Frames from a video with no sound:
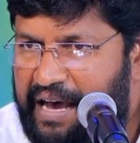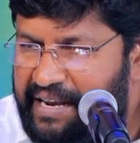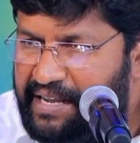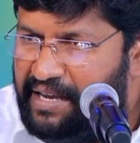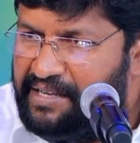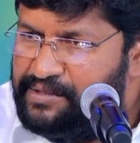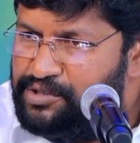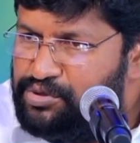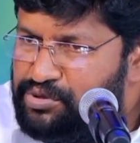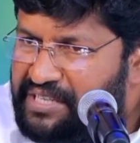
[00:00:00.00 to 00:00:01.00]
ఆయన
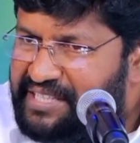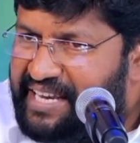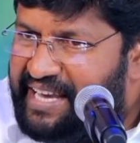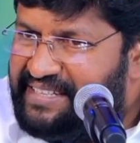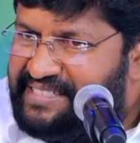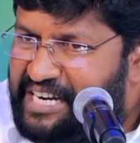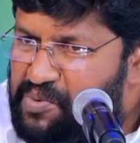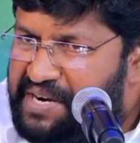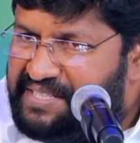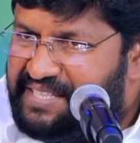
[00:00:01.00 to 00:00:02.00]
సున్నితంగా
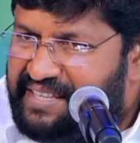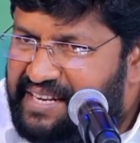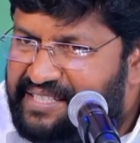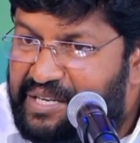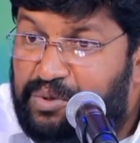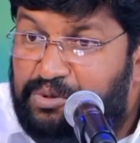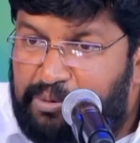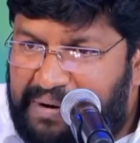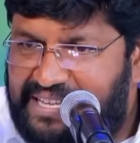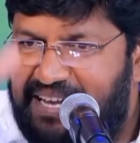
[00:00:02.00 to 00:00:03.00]
ఇచ్చేటువంటి సిగ్నల్స్ని
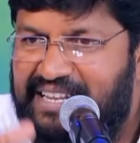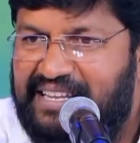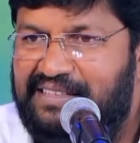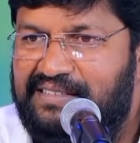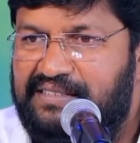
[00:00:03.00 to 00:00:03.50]
గుర్తుపట్టాలి